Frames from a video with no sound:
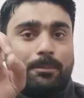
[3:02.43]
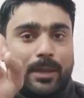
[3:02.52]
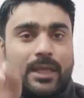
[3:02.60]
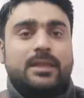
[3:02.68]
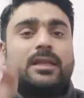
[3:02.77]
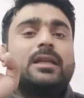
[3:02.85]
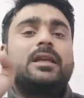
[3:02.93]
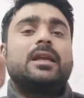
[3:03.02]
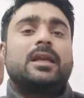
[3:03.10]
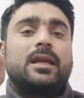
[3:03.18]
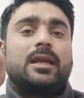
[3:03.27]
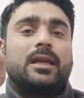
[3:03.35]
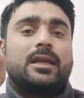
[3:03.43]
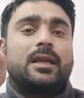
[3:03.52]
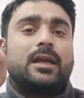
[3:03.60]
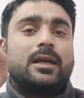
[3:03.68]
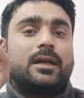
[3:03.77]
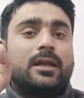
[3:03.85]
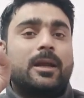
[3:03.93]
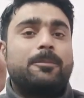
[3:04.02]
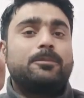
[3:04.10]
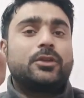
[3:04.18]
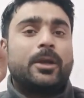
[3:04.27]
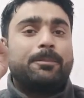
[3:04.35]
बेहतर ये है कि अगर
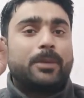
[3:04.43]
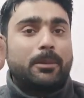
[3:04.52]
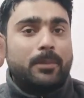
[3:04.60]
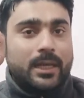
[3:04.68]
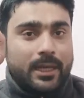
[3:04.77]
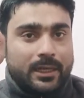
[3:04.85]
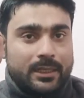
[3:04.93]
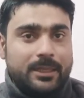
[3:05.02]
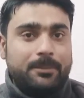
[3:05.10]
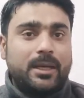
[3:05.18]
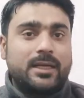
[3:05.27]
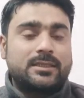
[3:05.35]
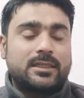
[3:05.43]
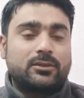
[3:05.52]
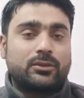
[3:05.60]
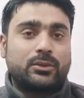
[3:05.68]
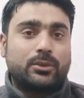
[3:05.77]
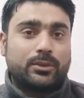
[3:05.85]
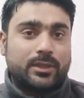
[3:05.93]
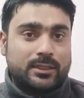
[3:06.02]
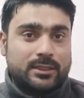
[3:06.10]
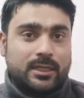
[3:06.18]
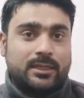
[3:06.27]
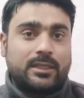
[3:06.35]
आप जो है परमानेंटली मेडिसिन को छोड़ना
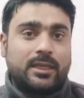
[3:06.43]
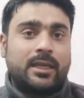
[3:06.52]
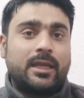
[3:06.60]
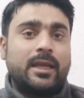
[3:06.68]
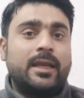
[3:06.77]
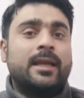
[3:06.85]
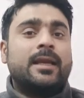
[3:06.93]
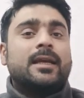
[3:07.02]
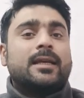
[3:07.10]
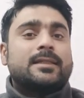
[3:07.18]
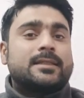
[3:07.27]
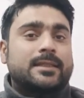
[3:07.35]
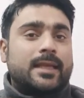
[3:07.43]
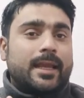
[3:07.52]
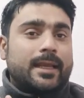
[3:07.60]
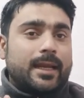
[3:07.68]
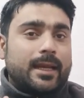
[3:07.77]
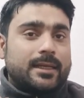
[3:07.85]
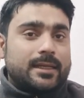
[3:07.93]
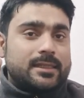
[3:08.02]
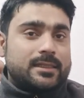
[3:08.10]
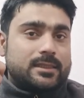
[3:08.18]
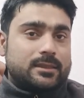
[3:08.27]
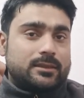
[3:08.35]
चाहते हैं
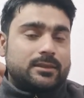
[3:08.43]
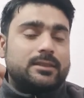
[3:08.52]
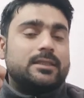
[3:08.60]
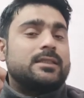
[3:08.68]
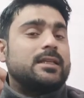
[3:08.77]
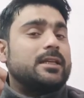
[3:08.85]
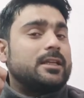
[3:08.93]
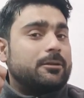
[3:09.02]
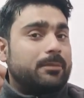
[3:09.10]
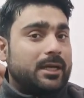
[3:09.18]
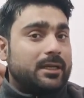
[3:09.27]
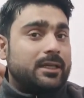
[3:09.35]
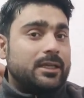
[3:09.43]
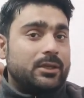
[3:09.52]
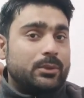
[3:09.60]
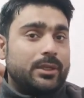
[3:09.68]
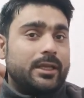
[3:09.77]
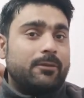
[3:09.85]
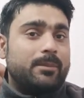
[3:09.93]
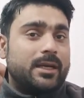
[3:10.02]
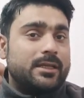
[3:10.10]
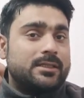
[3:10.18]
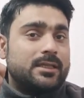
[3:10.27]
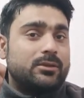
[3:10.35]
साइकेट्रिस्ट जिसने रिकमेंड की हुई है
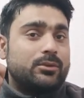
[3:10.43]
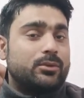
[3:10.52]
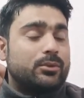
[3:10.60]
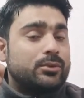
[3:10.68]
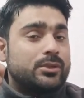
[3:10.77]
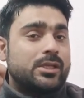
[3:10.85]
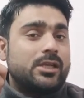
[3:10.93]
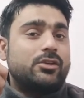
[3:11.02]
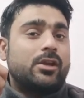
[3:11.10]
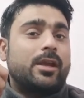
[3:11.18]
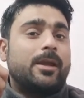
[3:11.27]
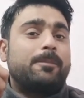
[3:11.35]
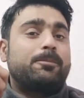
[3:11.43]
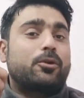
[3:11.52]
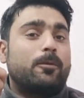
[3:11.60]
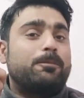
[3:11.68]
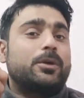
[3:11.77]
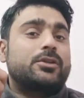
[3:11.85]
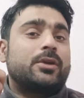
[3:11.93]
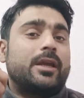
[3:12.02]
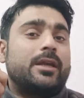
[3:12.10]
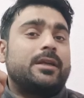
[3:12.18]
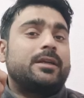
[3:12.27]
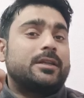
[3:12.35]
मेडिसिन उससे जो है प्रॉपर जो
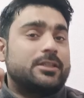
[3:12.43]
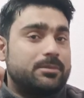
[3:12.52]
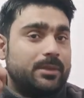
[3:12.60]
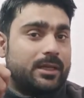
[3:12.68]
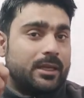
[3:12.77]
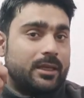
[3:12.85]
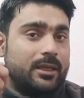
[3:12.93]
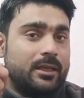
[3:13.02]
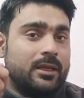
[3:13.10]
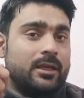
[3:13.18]
है टच में रहें